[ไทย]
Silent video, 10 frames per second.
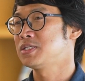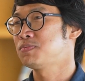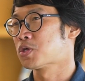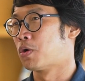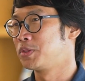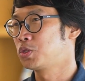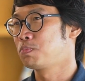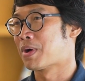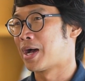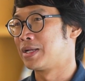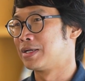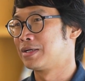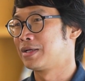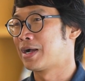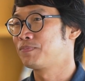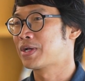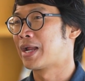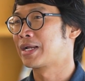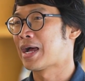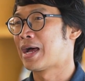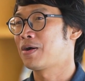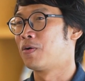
21-22 เป็นต้นมาเนี่ยนะครับ การค้า